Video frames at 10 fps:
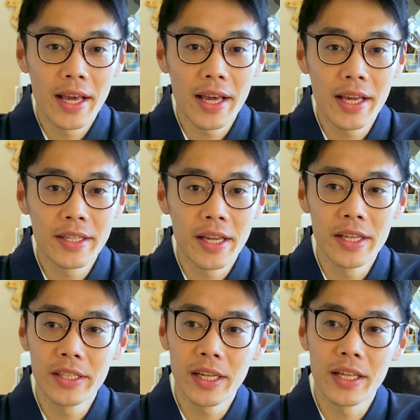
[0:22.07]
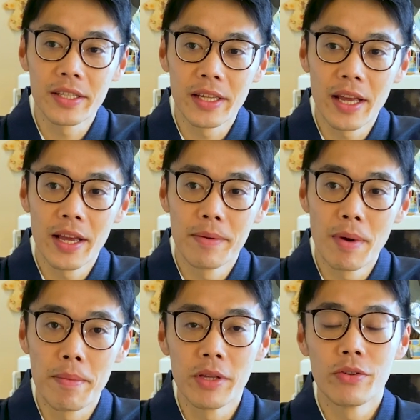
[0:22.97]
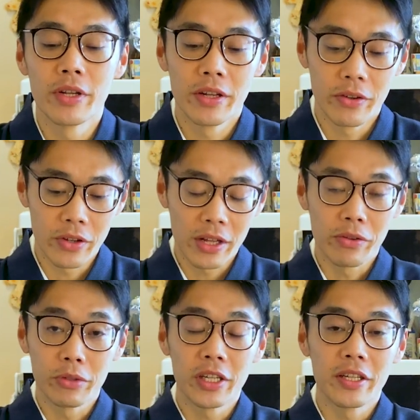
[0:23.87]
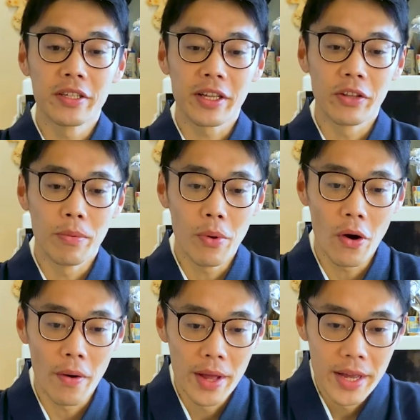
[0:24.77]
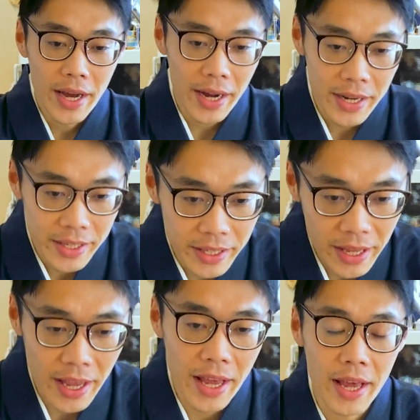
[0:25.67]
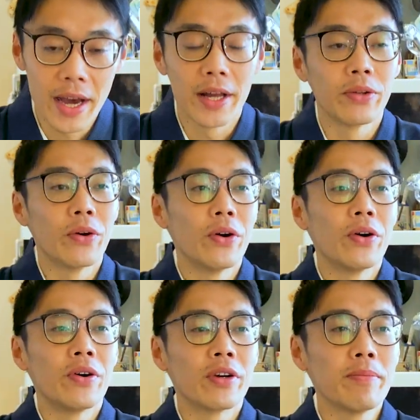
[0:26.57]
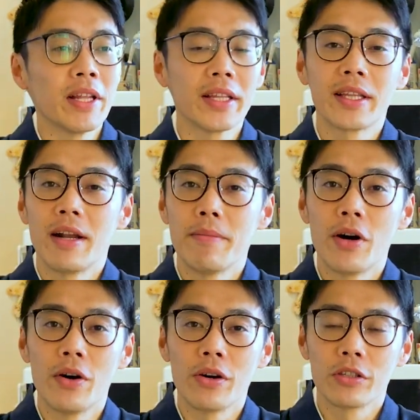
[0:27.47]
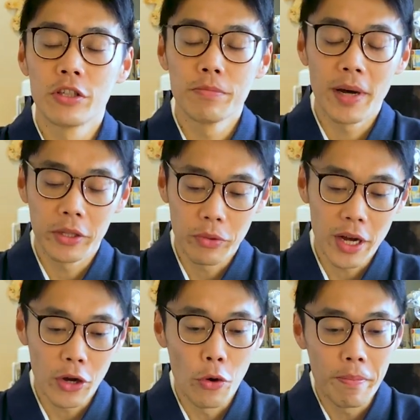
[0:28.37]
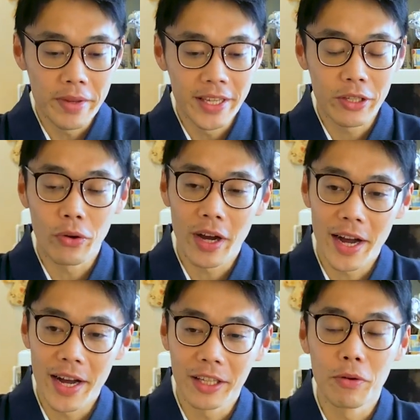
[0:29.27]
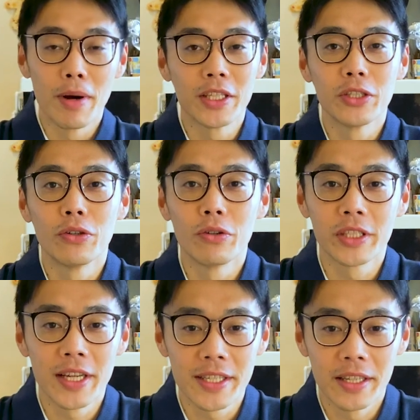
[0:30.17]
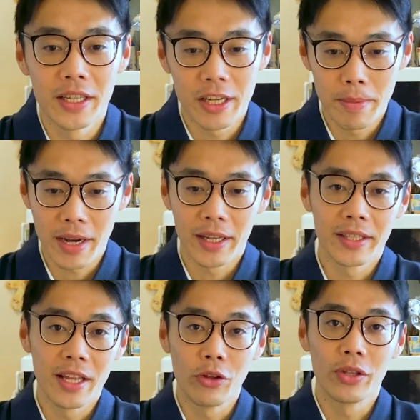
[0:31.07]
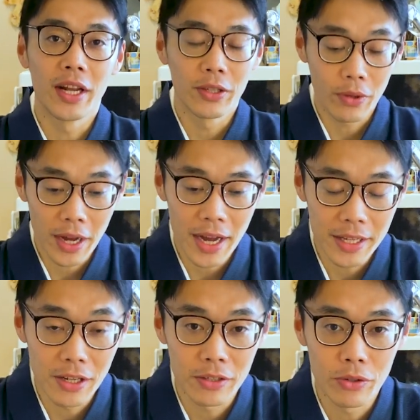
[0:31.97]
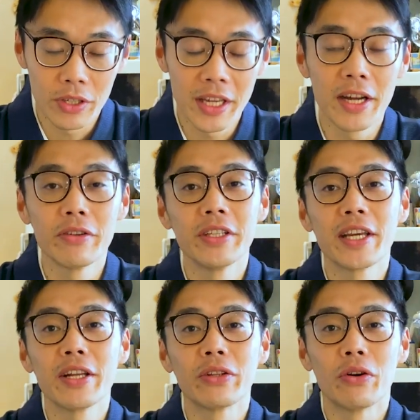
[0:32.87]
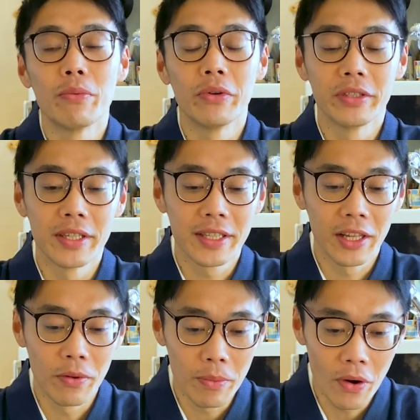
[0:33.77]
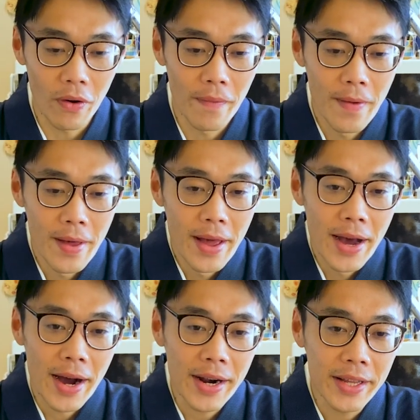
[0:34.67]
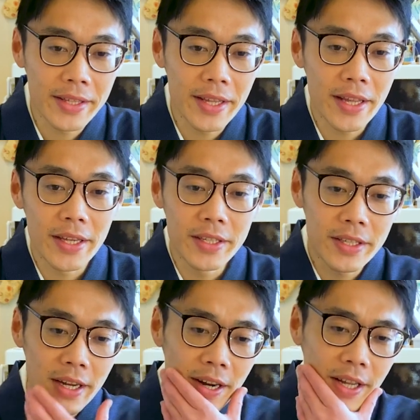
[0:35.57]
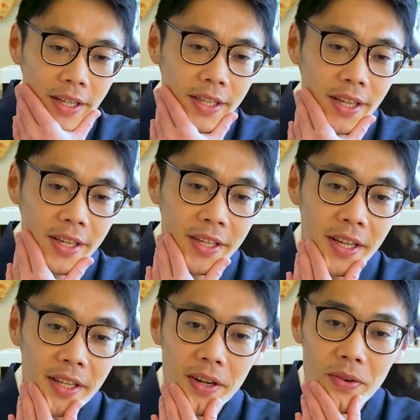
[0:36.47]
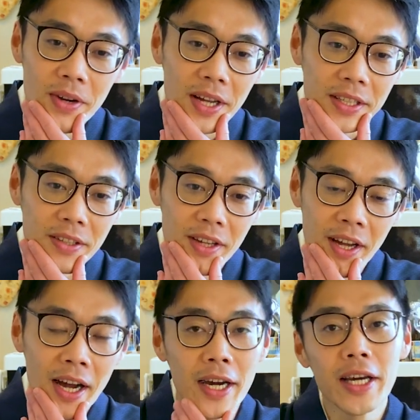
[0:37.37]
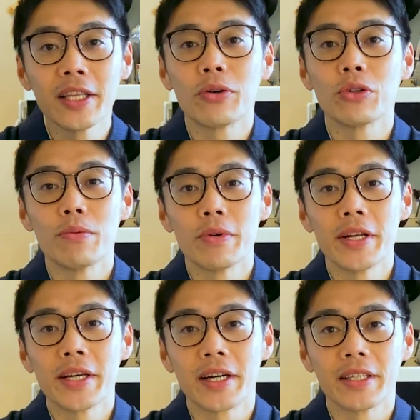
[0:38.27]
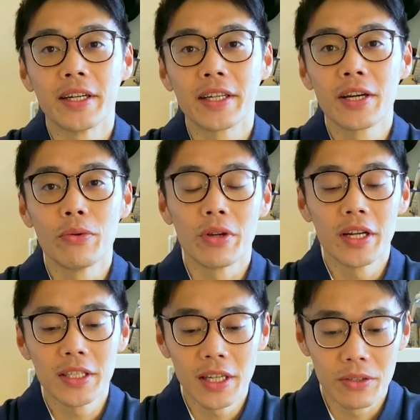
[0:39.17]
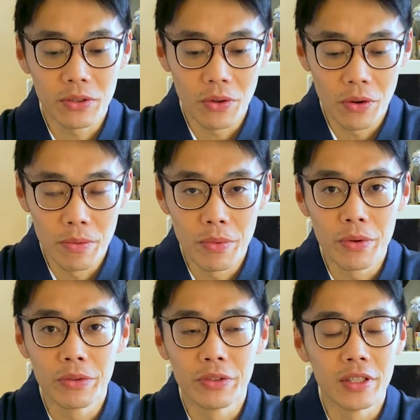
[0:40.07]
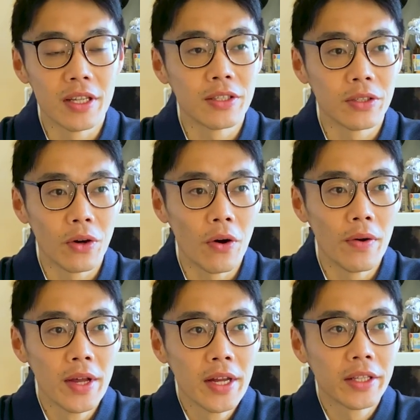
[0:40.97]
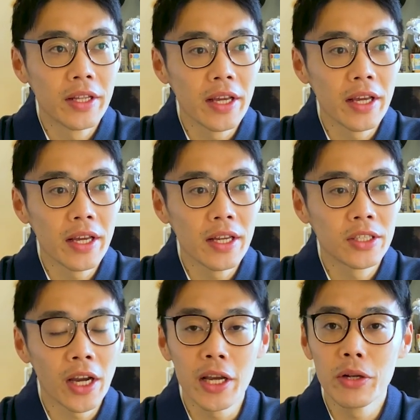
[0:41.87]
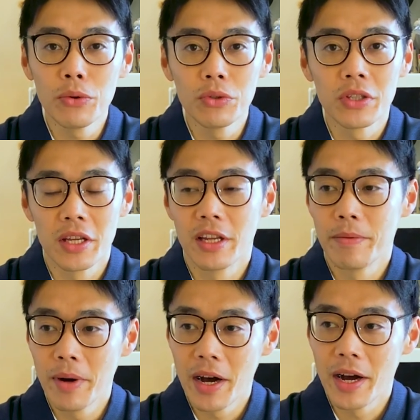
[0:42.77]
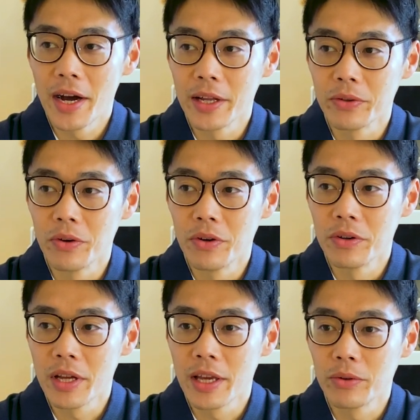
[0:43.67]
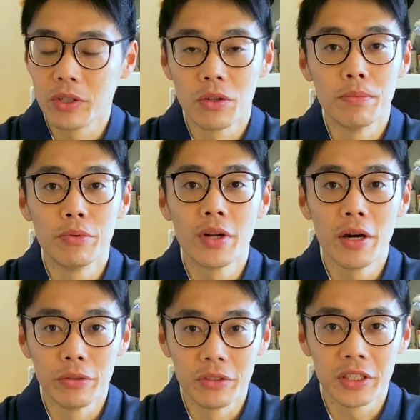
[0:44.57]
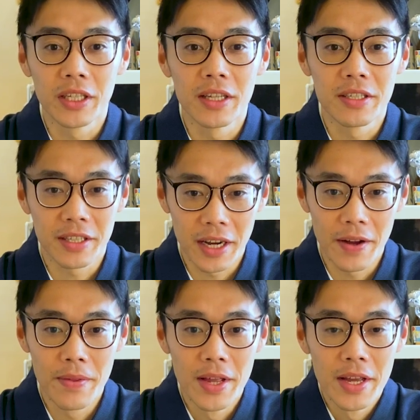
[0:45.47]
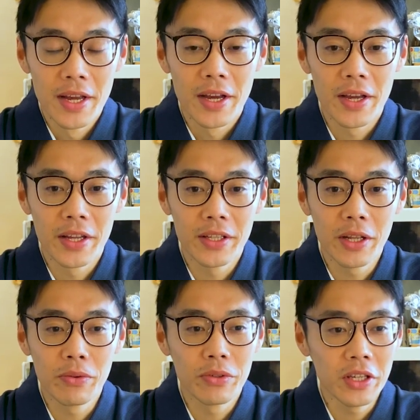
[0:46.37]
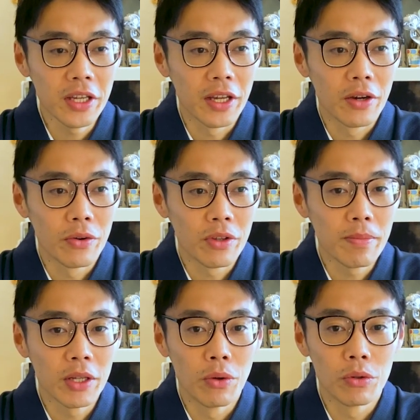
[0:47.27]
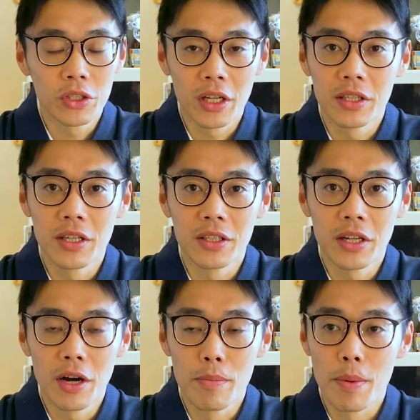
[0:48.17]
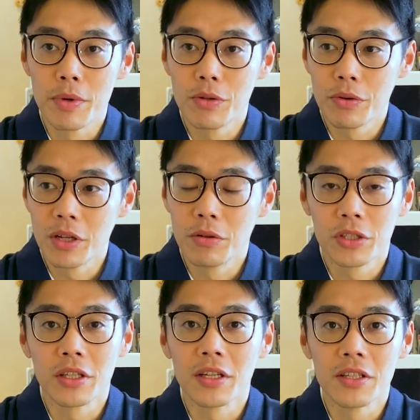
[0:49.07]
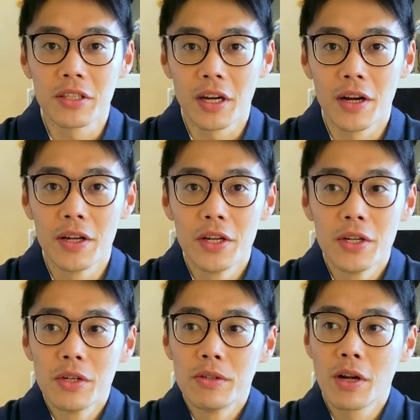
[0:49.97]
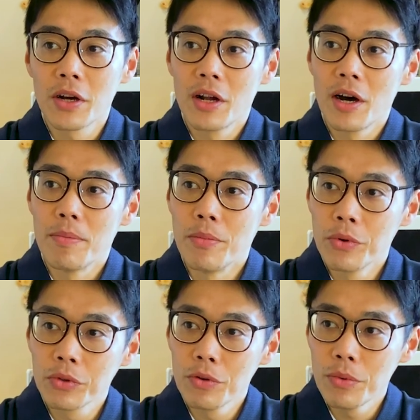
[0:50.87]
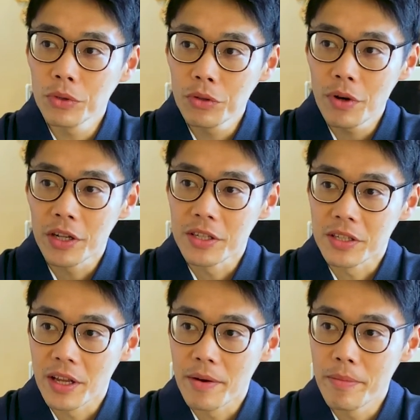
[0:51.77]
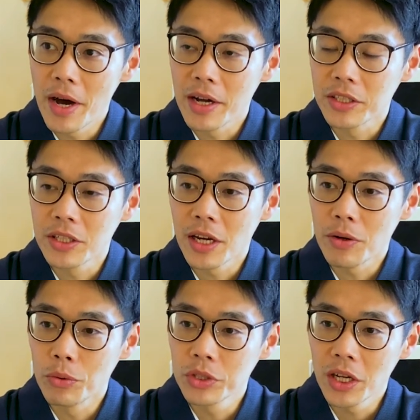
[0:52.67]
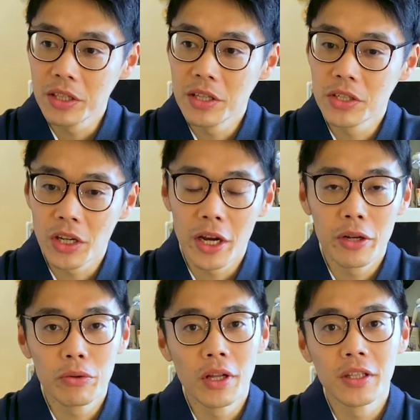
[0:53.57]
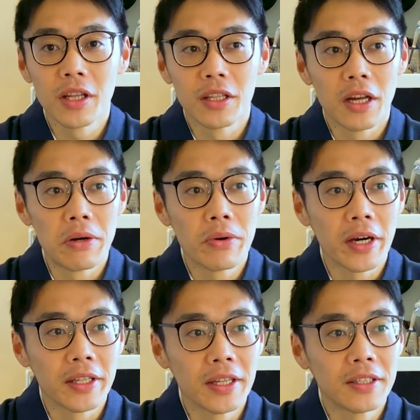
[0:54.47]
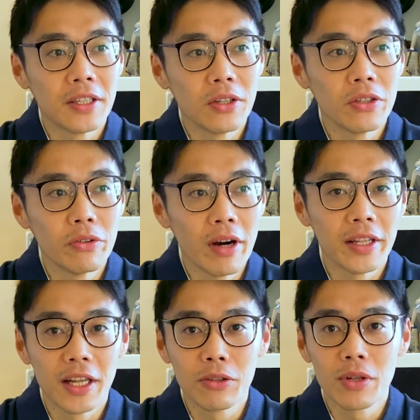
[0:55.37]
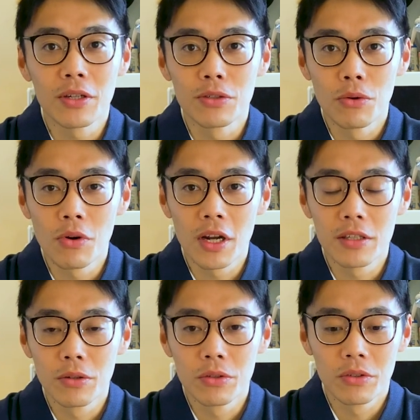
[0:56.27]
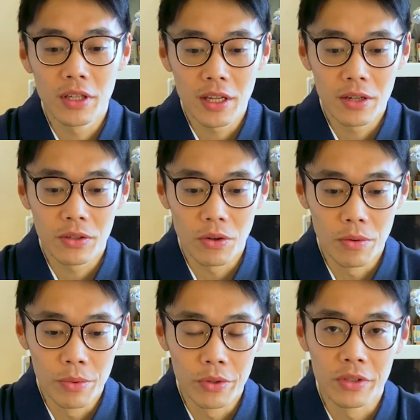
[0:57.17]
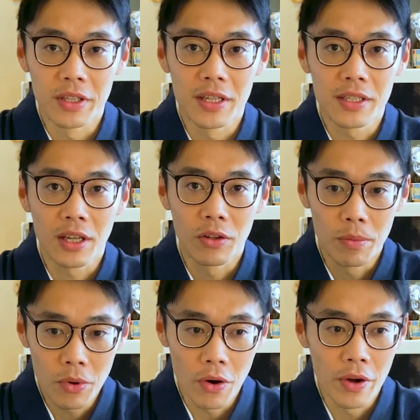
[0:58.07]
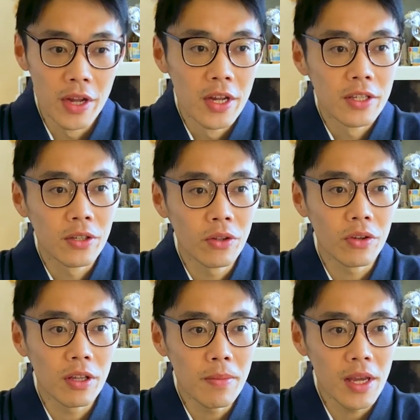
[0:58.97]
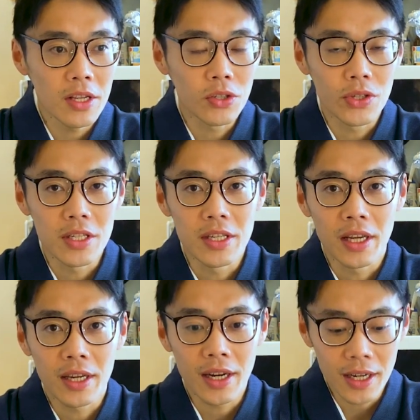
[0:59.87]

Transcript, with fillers: えー、煎茶ですね。まあ、緑色のあのお茶ですけども、あれって、あのー、今だったらもう、スーパーとかコンビニとか、あと街のお茶屋さんで茶葉買って飲んだりとか、あの、気軽にできると思うんですけども、あれってね、いつから出てきたんだろうかってね、考えたこともない方結構いらっしゃると思うんですよ。で、茶色っって言えば、あの、英語で言うブラウンじゃないですか。えー、なのに、今のお茶って言ったら、まあ、緑色じゃないですか。だから、もともとはですね、まあ、茶、お茶って茶色だったんだろうかなっていうのは、なんとなくそこから想像できると思うんですけども、そのイメージをですね、ガ